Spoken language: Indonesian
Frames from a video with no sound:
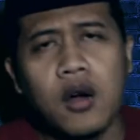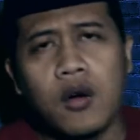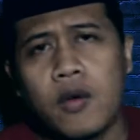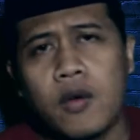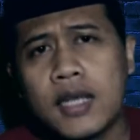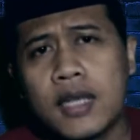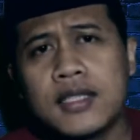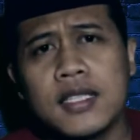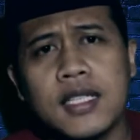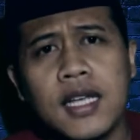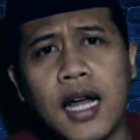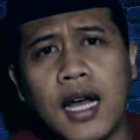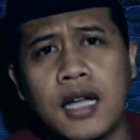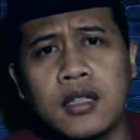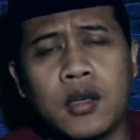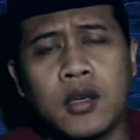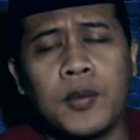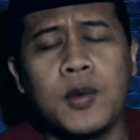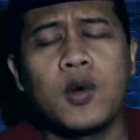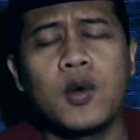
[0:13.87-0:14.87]
wasilah
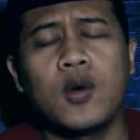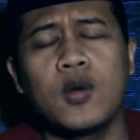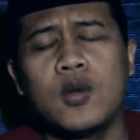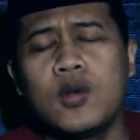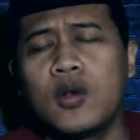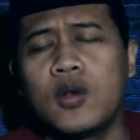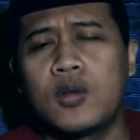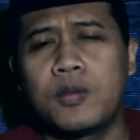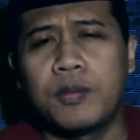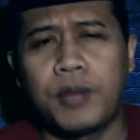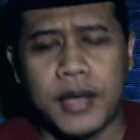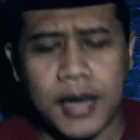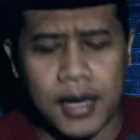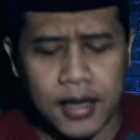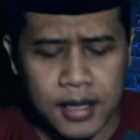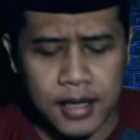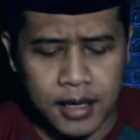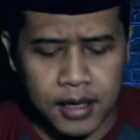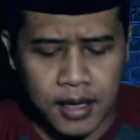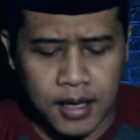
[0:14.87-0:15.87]
ataupun untuk
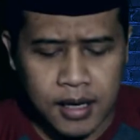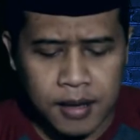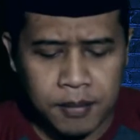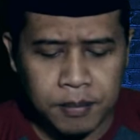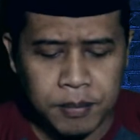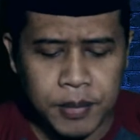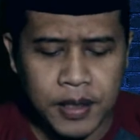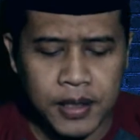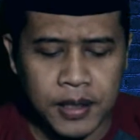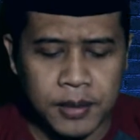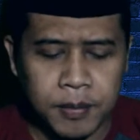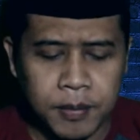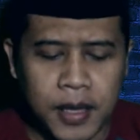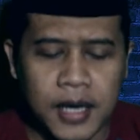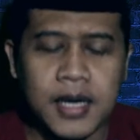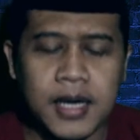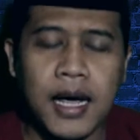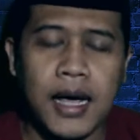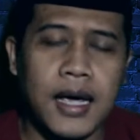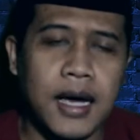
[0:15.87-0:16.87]
perantara
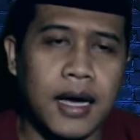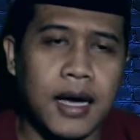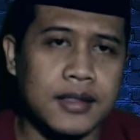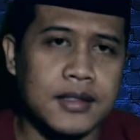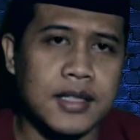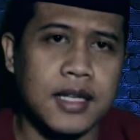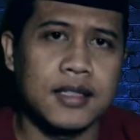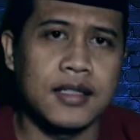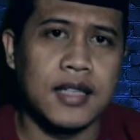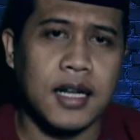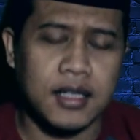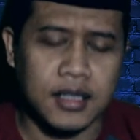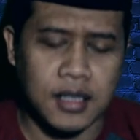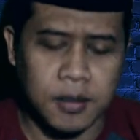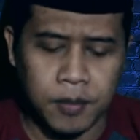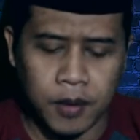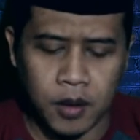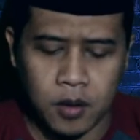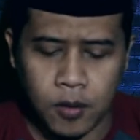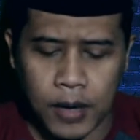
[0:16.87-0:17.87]
berbagai hajat dan
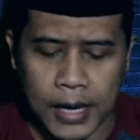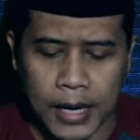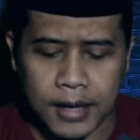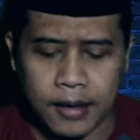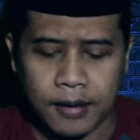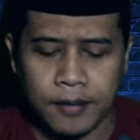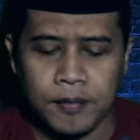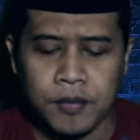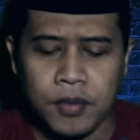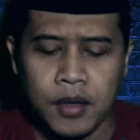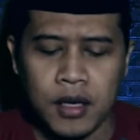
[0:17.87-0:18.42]
keperluan.